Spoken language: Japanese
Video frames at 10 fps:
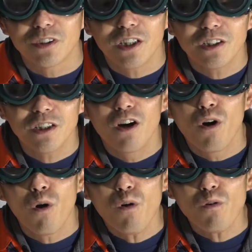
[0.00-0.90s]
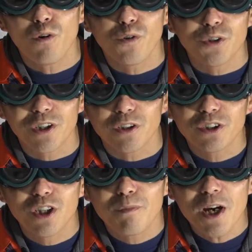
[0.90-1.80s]
大体、香港っていうのはあの
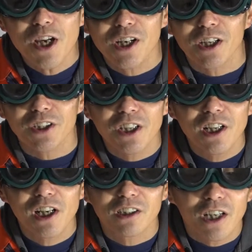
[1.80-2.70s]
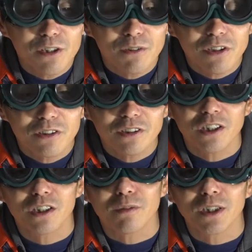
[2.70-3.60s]
狭い中で映画が大量に作ら
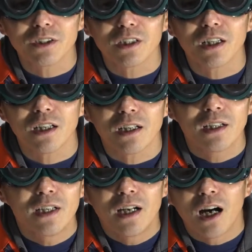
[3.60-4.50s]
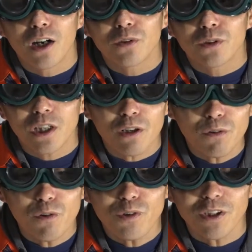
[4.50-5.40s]
れてましたから、あの、脚
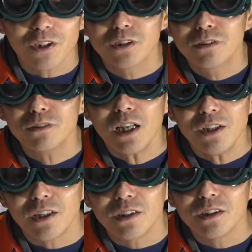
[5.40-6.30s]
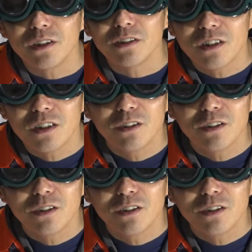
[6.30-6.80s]
本なんて作らないんですね。